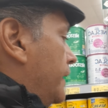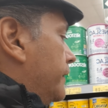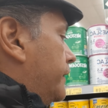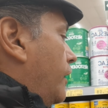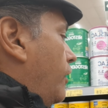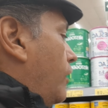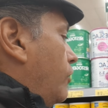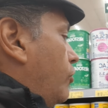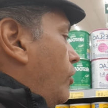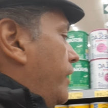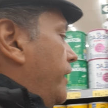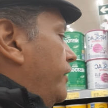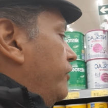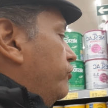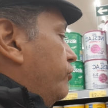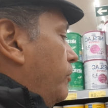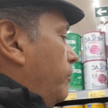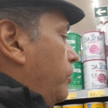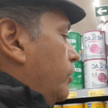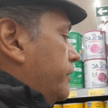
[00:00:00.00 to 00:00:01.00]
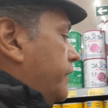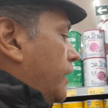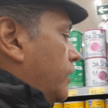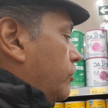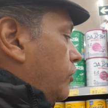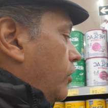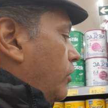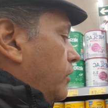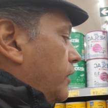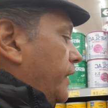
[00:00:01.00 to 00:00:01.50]
Então agora eles estão
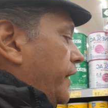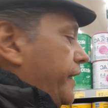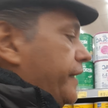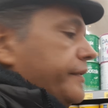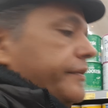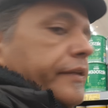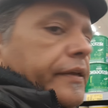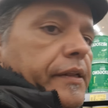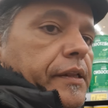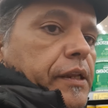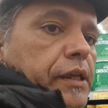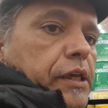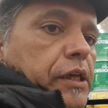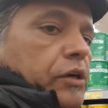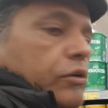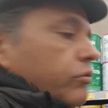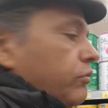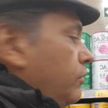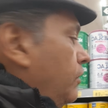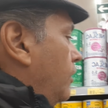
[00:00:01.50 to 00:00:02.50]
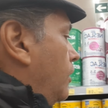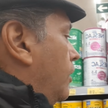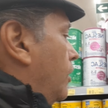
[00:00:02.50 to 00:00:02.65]
botando, ó, leite ninho